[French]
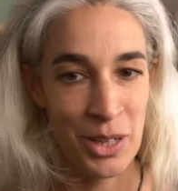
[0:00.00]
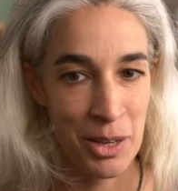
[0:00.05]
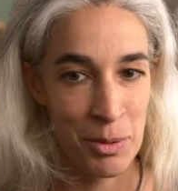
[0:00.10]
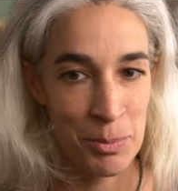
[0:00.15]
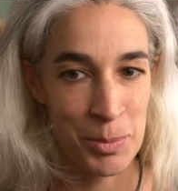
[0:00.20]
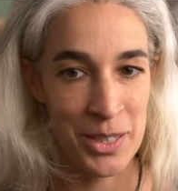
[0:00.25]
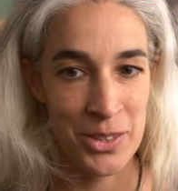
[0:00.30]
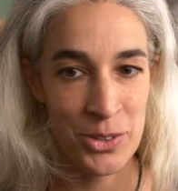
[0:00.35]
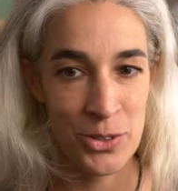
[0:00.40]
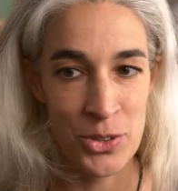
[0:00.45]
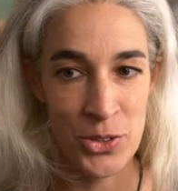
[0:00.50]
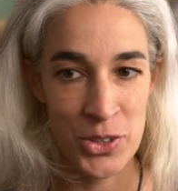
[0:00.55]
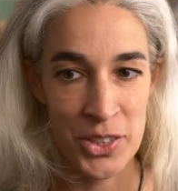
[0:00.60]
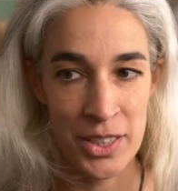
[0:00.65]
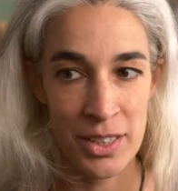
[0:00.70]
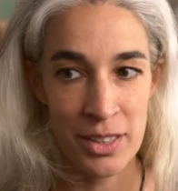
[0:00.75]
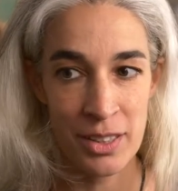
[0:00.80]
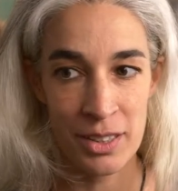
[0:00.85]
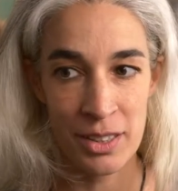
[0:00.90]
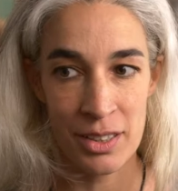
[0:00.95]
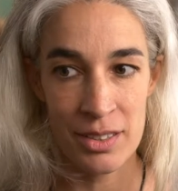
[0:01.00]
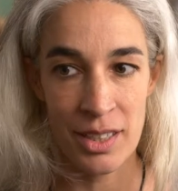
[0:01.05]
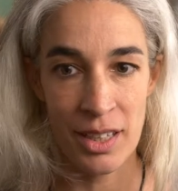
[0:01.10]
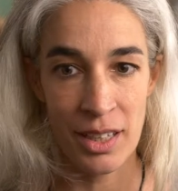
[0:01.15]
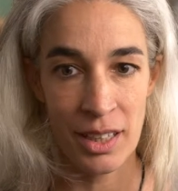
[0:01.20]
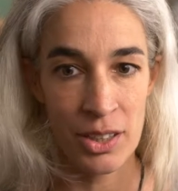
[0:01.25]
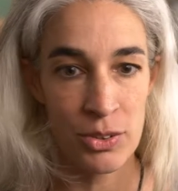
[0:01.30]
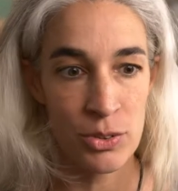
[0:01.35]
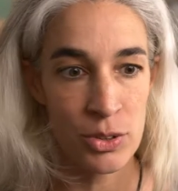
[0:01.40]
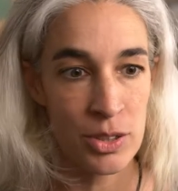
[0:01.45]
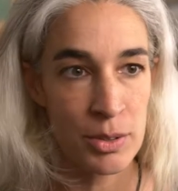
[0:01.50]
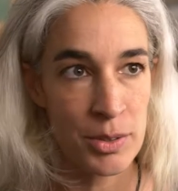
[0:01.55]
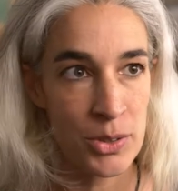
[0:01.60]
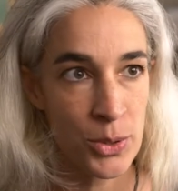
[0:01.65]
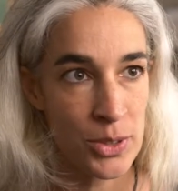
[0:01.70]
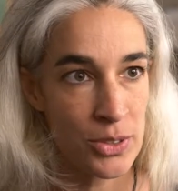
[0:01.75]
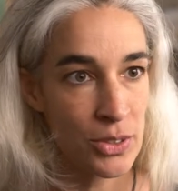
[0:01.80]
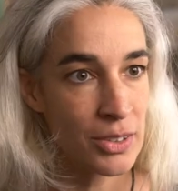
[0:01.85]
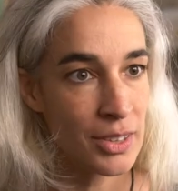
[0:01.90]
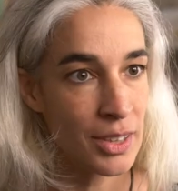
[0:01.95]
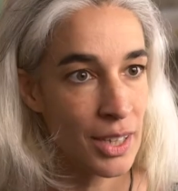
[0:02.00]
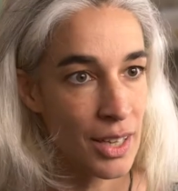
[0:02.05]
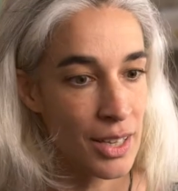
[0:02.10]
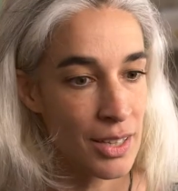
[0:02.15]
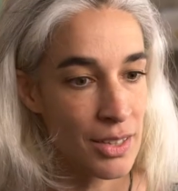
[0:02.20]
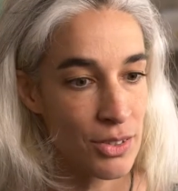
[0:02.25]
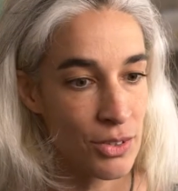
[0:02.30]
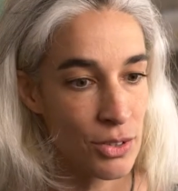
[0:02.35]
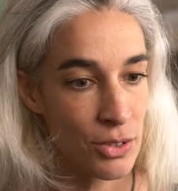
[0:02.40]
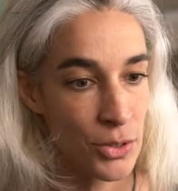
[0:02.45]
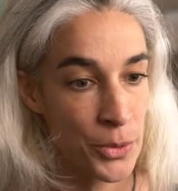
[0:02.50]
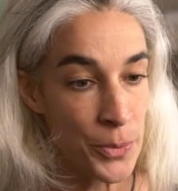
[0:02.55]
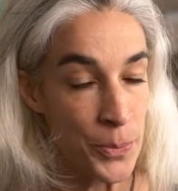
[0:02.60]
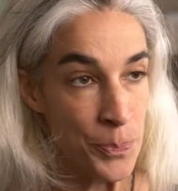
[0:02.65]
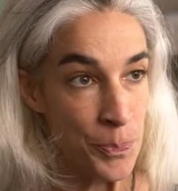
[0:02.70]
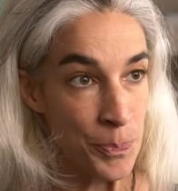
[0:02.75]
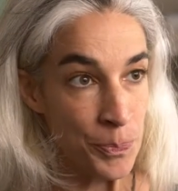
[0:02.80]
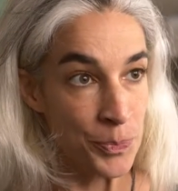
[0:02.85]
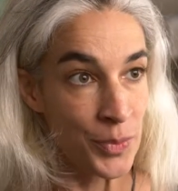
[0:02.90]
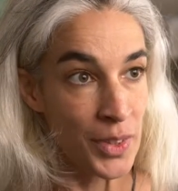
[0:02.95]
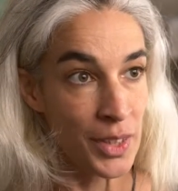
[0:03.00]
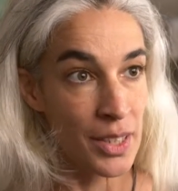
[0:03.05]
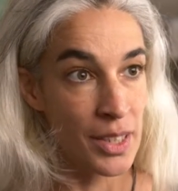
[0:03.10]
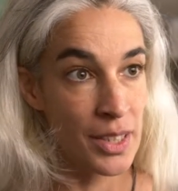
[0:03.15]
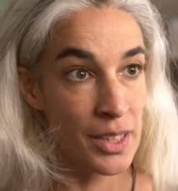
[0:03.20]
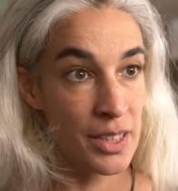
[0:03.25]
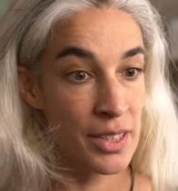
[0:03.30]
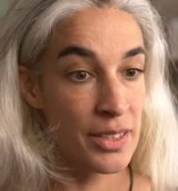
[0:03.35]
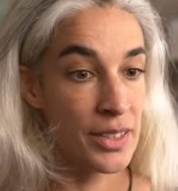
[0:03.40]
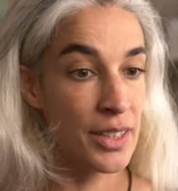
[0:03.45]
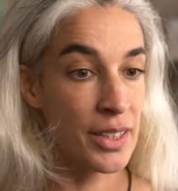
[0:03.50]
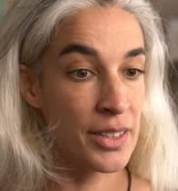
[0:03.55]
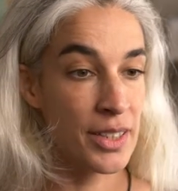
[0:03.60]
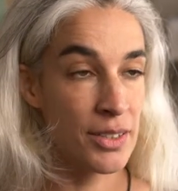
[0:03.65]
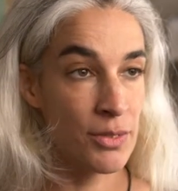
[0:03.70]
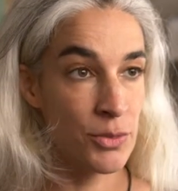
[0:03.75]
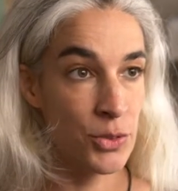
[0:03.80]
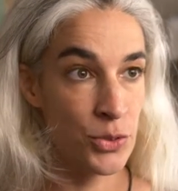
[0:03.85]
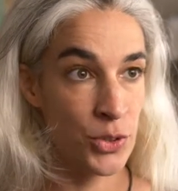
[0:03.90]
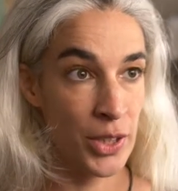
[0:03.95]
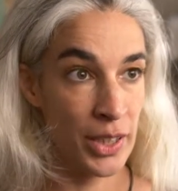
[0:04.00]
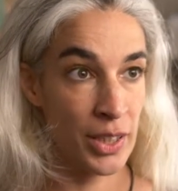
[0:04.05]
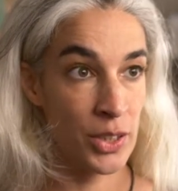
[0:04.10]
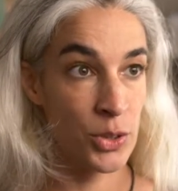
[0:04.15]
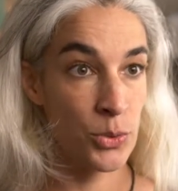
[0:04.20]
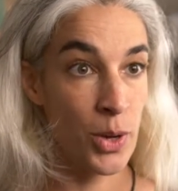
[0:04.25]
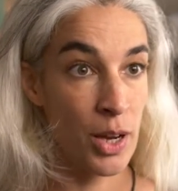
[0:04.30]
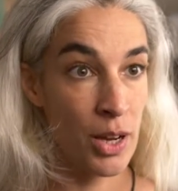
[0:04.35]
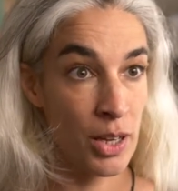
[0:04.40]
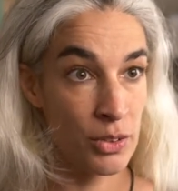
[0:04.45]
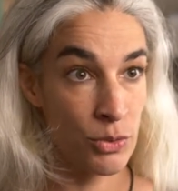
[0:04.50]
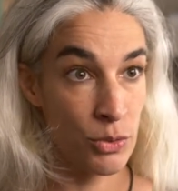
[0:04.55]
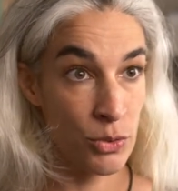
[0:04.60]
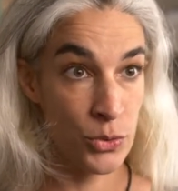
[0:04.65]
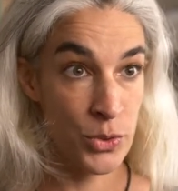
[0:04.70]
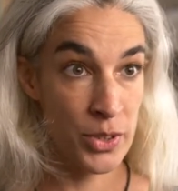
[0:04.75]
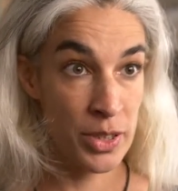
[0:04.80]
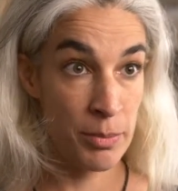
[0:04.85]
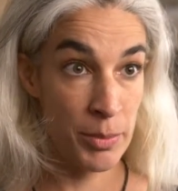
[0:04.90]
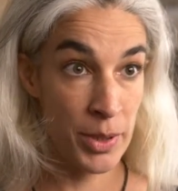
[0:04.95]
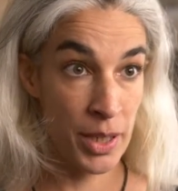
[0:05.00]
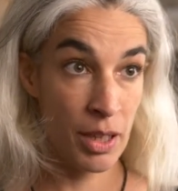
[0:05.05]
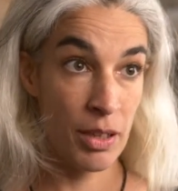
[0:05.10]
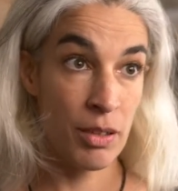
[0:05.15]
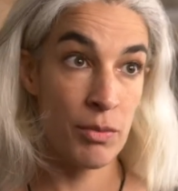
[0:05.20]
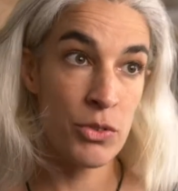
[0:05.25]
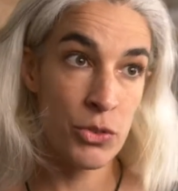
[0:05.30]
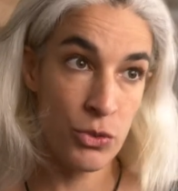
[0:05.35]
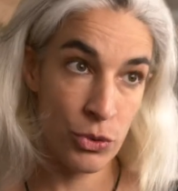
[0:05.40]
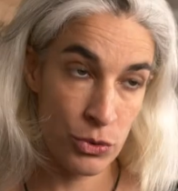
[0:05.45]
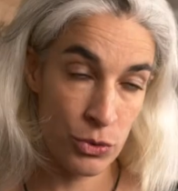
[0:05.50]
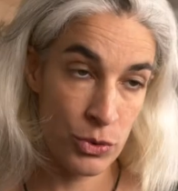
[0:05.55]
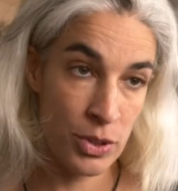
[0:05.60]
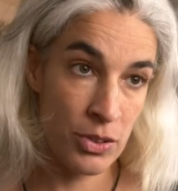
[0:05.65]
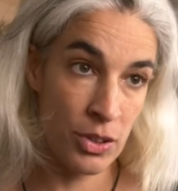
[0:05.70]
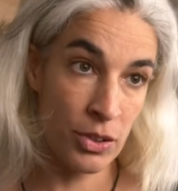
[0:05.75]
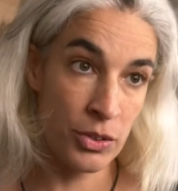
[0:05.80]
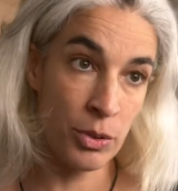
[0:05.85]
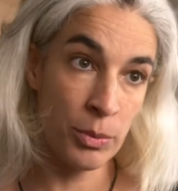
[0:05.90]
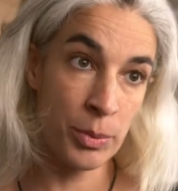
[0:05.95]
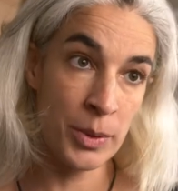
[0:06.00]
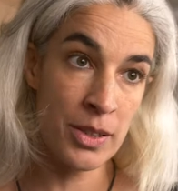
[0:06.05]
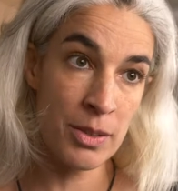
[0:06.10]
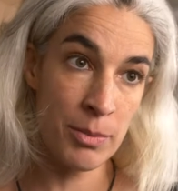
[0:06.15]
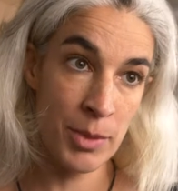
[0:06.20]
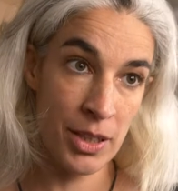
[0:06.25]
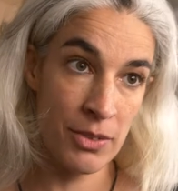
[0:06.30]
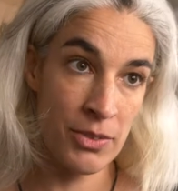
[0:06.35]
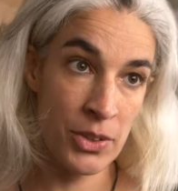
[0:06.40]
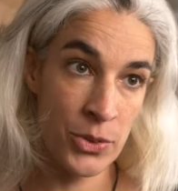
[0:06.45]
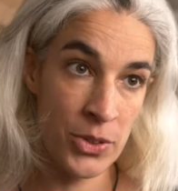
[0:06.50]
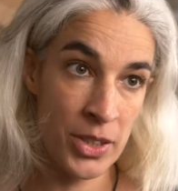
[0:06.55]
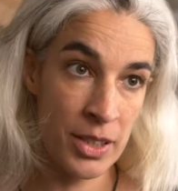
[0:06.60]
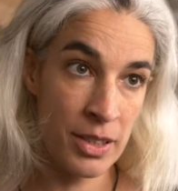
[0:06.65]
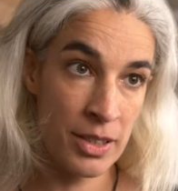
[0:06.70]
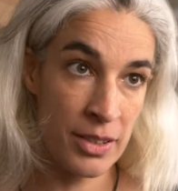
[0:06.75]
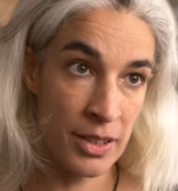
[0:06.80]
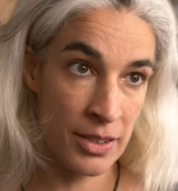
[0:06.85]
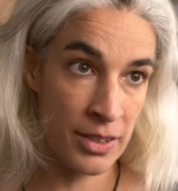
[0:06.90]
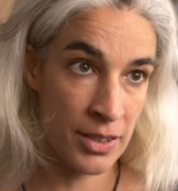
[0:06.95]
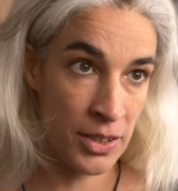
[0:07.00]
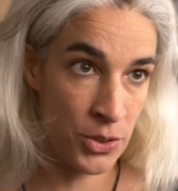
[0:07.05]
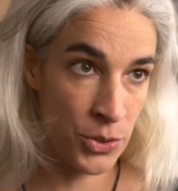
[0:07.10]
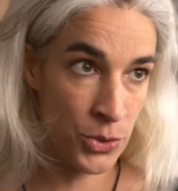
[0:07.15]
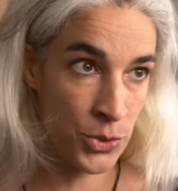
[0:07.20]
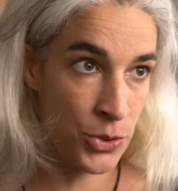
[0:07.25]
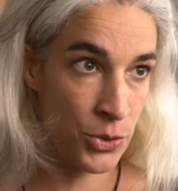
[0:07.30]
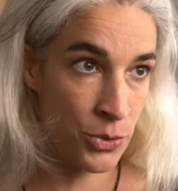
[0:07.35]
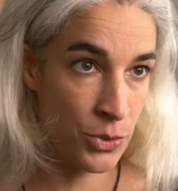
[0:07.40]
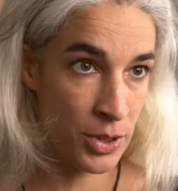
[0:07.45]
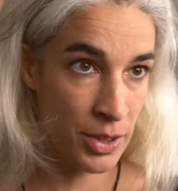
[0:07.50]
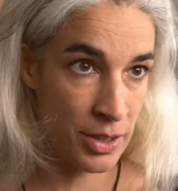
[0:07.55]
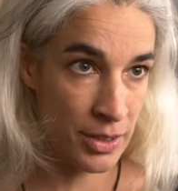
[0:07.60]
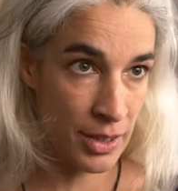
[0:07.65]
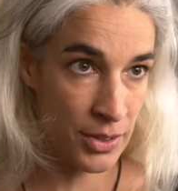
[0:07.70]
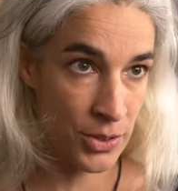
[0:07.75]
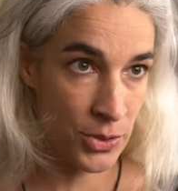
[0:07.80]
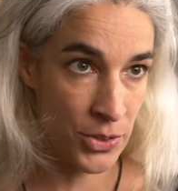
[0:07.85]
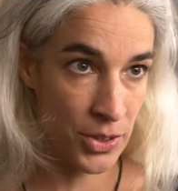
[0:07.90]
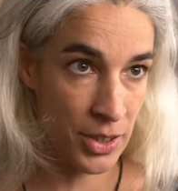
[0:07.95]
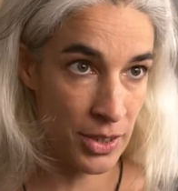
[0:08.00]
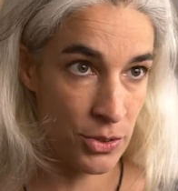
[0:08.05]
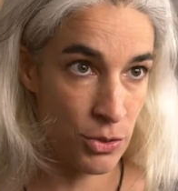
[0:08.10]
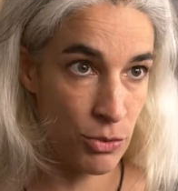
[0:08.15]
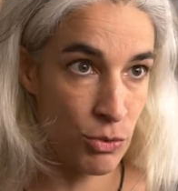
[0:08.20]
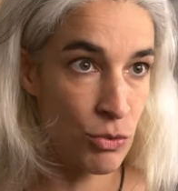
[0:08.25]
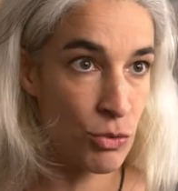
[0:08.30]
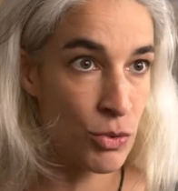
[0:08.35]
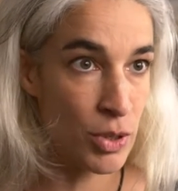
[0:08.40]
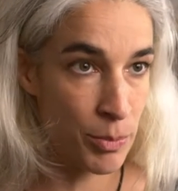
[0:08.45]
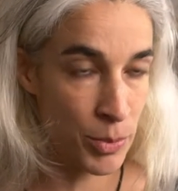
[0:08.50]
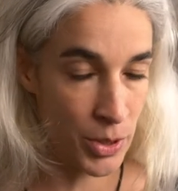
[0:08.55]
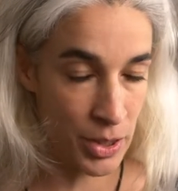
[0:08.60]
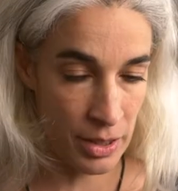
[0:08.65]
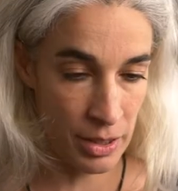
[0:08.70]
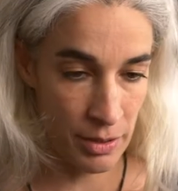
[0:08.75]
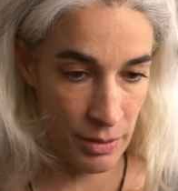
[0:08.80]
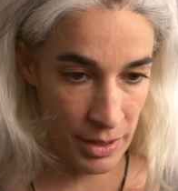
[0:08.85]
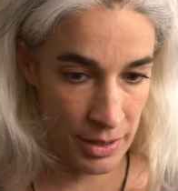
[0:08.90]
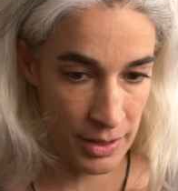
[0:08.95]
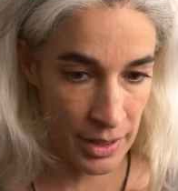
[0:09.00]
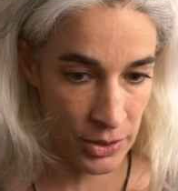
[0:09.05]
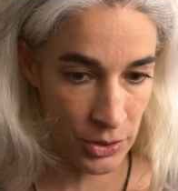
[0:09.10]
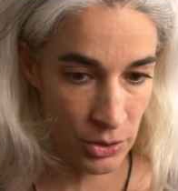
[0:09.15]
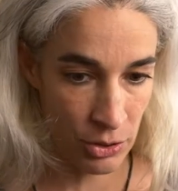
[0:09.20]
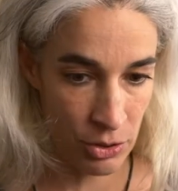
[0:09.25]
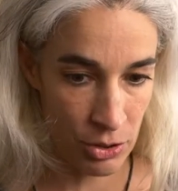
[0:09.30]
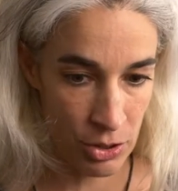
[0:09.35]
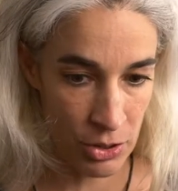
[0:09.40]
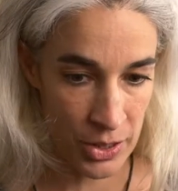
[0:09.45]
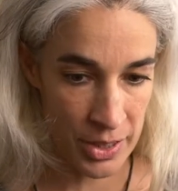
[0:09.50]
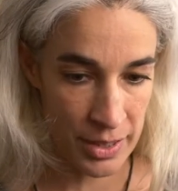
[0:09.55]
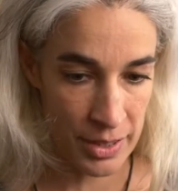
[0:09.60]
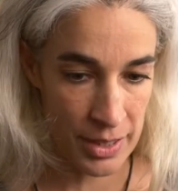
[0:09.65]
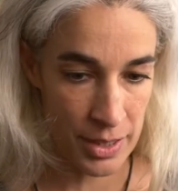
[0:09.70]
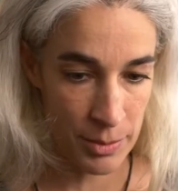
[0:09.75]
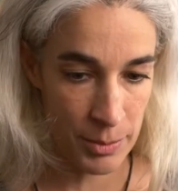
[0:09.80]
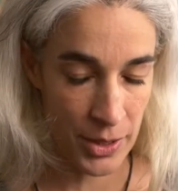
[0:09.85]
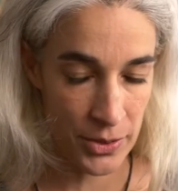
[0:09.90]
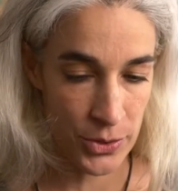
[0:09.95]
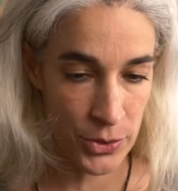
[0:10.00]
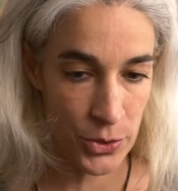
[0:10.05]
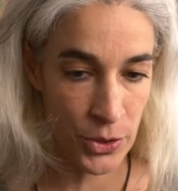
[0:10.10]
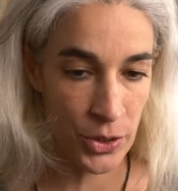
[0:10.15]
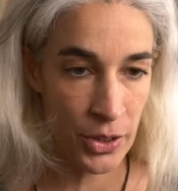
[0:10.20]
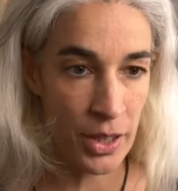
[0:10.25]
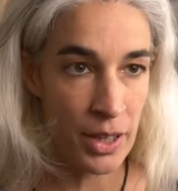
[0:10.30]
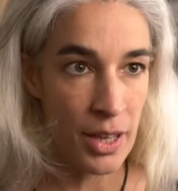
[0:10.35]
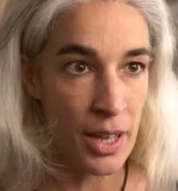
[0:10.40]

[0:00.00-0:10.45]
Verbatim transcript: l'a appelé Solucir hein, et ça réunit 75 initiatives du territoire, donc aussi bien, surtout des entreprises, mais il y avait aussi des institutions et des associations, et puis des acteurs de l'ESS, bien sûr.